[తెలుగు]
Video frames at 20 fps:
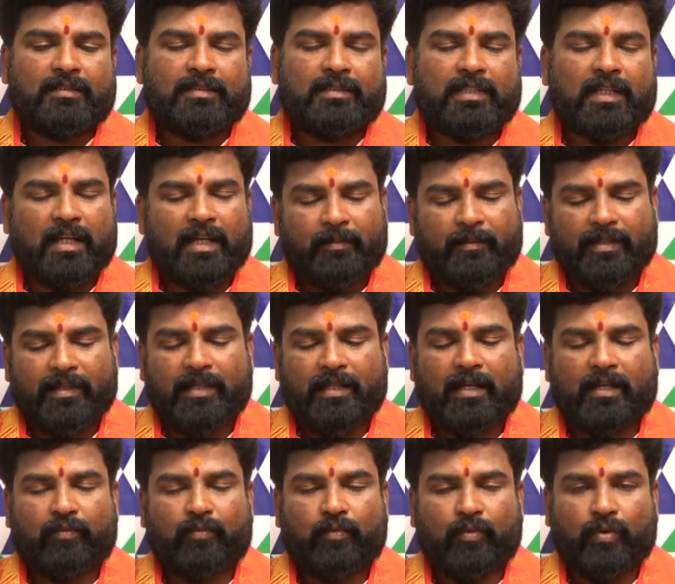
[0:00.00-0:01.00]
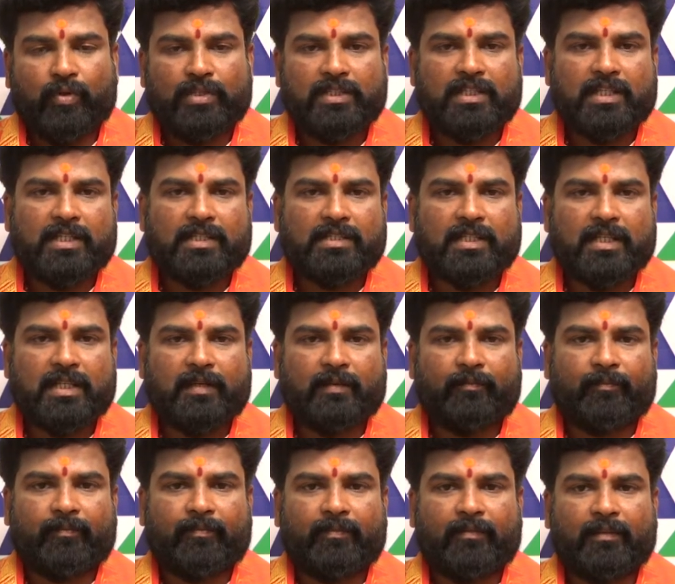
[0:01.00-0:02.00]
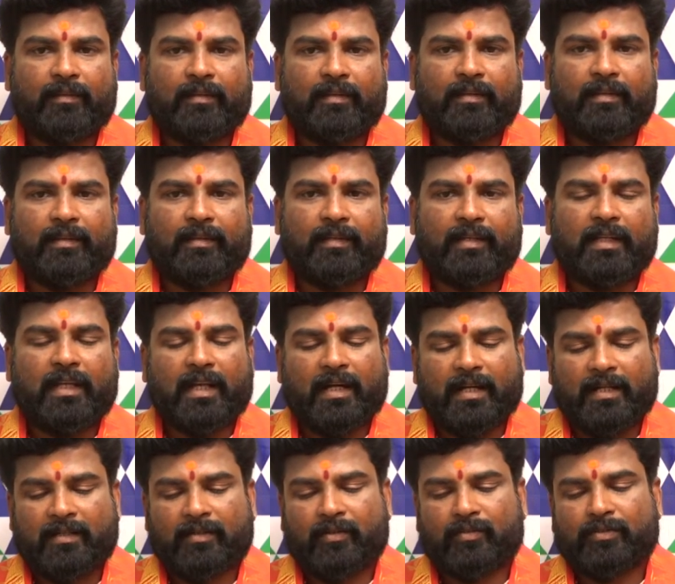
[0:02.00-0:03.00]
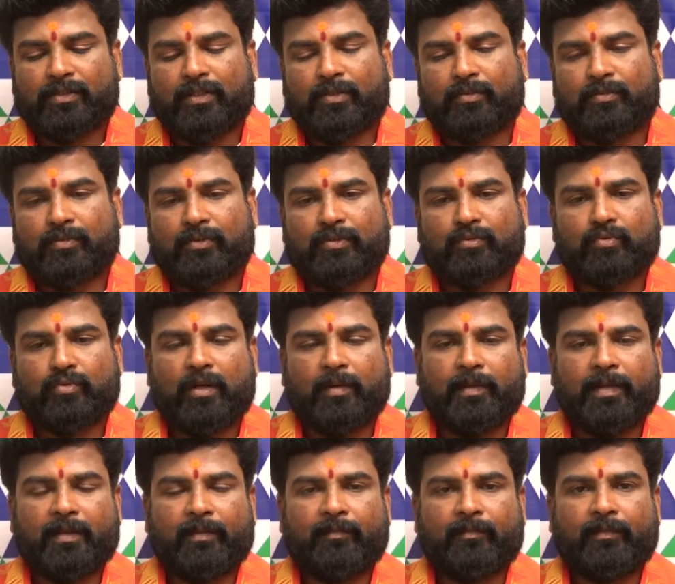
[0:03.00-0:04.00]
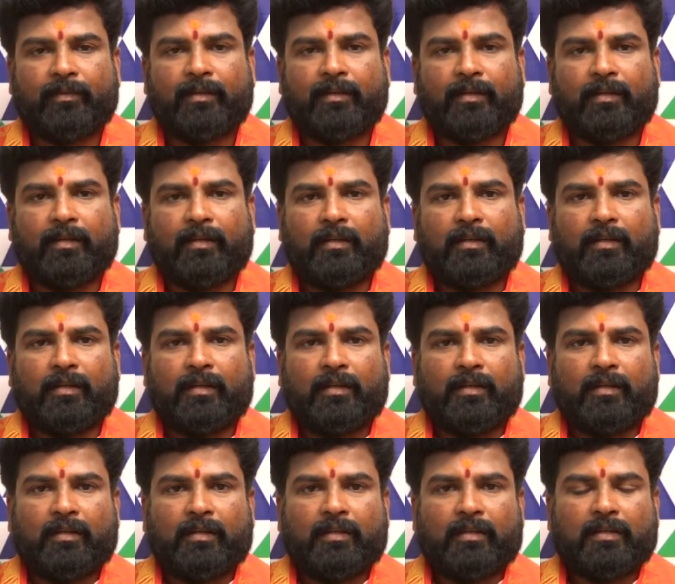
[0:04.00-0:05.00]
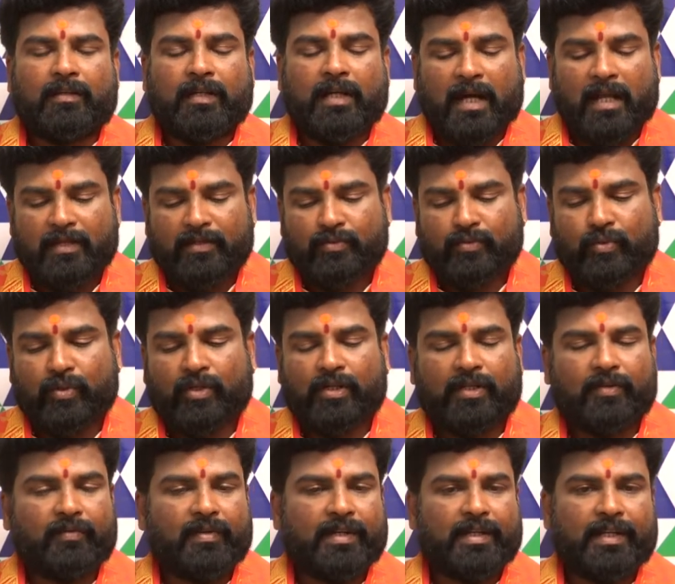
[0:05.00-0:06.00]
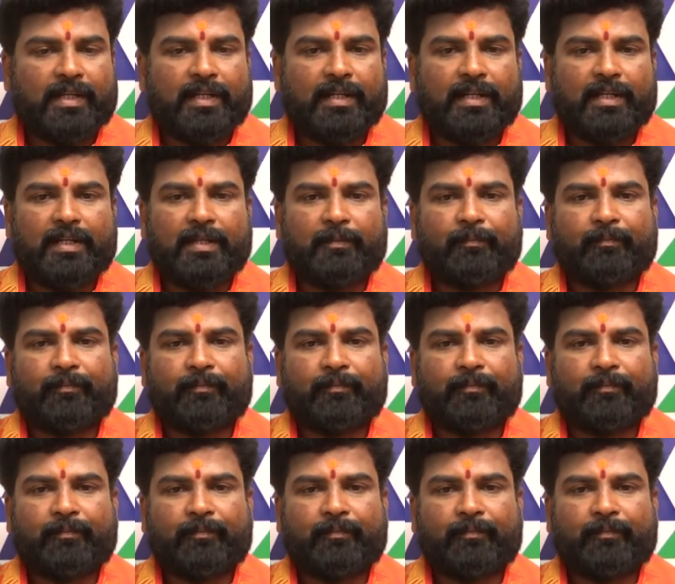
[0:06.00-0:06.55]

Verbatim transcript: చాలామంది నాకు ఫోన్ చేసి ఇలా అడగటం జరుగుతుంది స్వామి గాలి సోకటం అంటే ఏంటి